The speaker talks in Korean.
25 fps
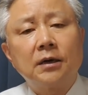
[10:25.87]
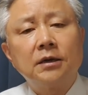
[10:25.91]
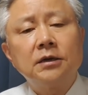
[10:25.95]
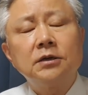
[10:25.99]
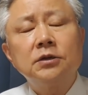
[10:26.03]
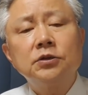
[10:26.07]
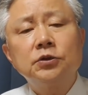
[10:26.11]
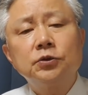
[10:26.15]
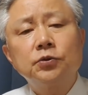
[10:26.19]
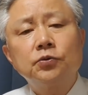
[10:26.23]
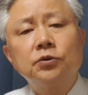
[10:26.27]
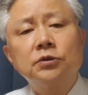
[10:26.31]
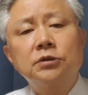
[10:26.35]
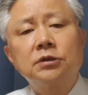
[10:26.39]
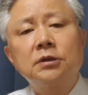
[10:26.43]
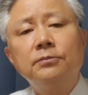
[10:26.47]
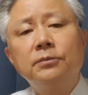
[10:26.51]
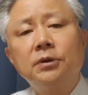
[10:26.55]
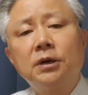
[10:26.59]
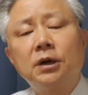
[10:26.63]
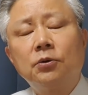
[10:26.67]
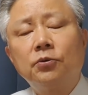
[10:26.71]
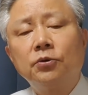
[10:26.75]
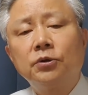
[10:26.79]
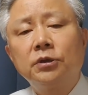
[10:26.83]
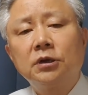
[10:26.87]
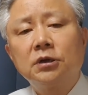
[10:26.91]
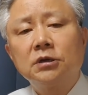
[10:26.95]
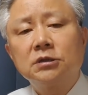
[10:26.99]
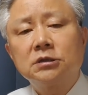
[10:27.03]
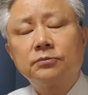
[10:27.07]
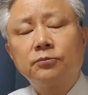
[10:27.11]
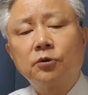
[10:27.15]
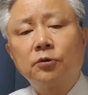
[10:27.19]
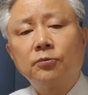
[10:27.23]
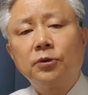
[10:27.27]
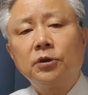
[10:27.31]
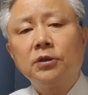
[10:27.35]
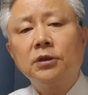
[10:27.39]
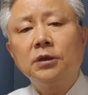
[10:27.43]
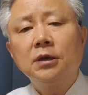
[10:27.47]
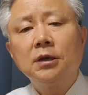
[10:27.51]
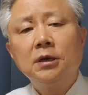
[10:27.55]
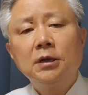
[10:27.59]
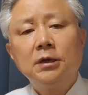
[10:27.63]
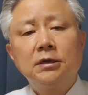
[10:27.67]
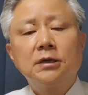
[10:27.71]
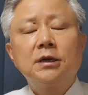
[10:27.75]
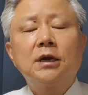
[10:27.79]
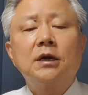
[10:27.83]
이런 식으로 설명하고 있는 것을 보면
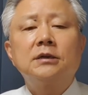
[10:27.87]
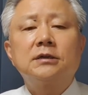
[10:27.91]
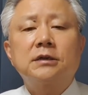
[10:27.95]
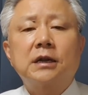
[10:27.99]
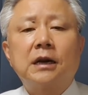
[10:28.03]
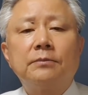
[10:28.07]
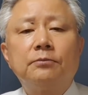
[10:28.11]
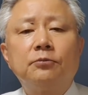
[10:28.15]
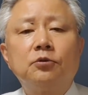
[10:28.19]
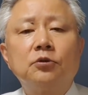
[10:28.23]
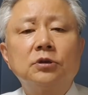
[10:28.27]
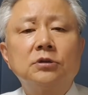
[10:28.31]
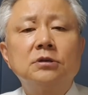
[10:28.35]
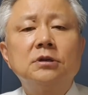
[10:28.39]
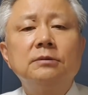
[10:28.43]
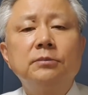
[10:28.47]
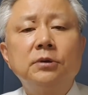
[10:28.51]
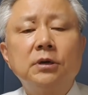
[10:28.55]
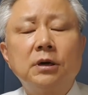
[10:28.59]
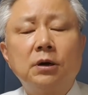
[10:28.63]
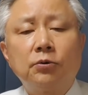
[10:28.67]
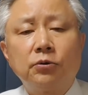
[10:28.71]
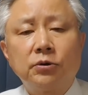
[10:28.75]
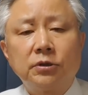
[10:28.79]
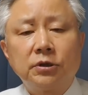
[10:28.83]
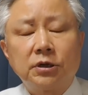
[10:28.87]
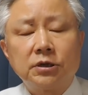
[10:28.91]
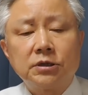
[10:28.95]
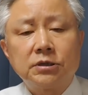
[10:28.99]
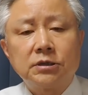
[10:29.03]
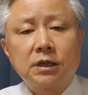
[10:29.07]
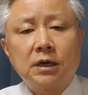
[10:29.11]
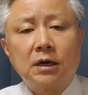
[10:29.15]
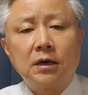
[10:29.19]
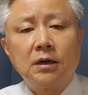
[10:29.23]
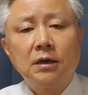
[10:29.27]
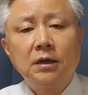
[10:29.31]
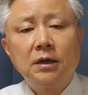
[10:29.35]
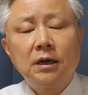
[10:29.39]
이게 잘못 설명하고 있는 것이다.